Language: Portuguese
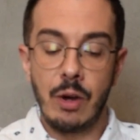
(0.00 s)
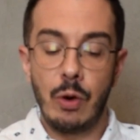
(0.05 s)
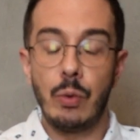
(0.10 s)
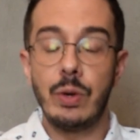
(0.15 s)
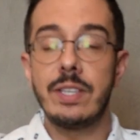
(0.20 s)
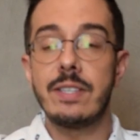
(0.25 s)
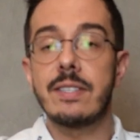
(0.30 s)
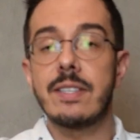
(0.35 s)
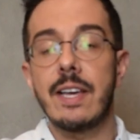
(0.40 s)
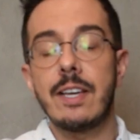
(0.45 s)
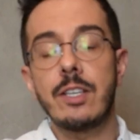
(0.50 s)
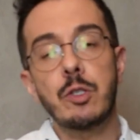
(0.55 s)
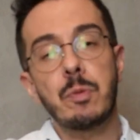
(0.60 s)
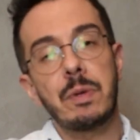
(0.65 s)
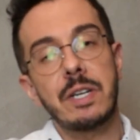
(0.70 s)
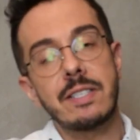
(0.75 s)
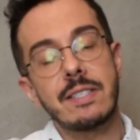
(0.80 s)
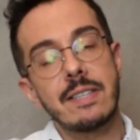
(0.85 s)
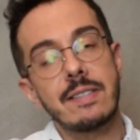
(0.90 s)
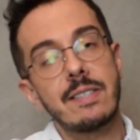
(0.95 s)
O incenso
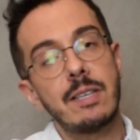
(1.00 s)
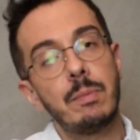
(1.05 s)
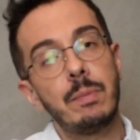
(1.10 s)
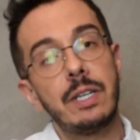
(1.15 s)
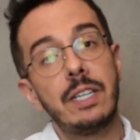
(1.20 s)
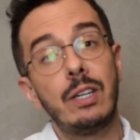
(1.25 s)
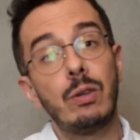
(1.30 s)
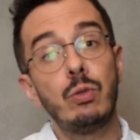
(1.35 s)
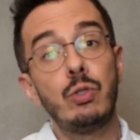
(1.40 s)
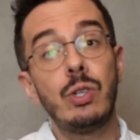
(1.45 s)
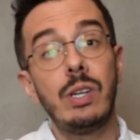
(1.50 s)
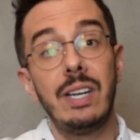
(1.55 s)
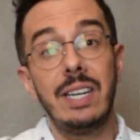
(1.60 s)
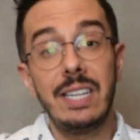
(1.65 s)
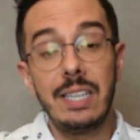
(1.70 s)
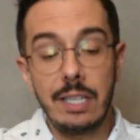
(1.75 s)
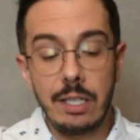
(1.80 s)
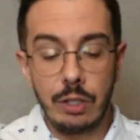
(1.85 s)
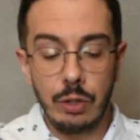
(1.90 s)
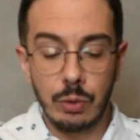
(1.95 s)
para essa semana é o de
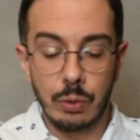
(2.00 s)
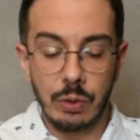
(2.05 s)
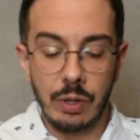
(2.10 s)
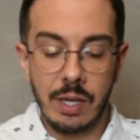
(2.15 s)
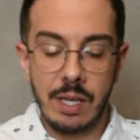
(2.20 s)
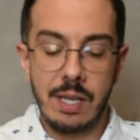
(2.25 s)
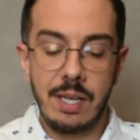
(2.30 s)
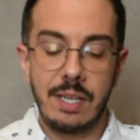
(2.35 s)
lírio,